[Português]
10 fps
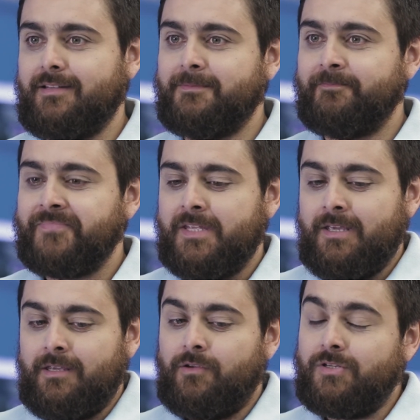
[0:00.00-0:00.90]
tá?
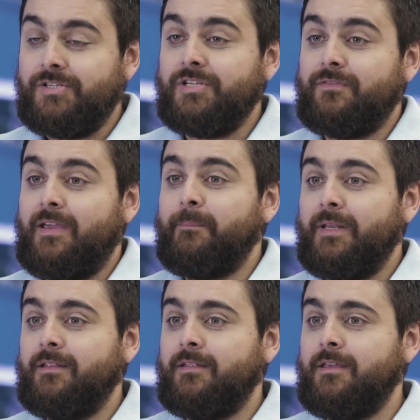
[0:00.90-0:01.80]
E hoje a gente vai
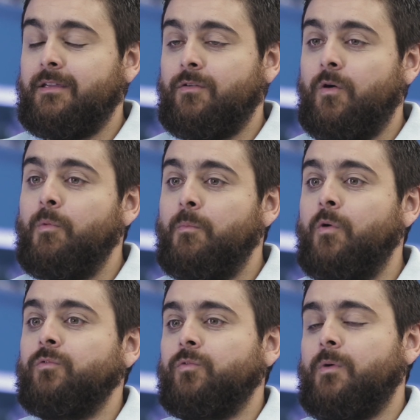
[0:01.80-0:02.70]
aprender como
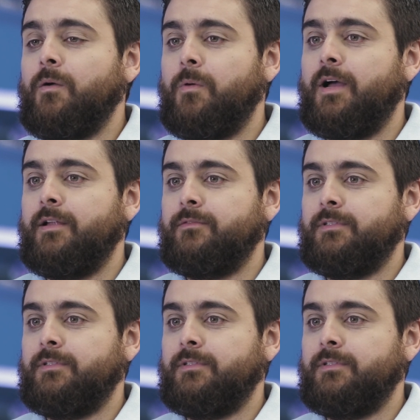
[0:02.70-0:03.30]
monta um aquário,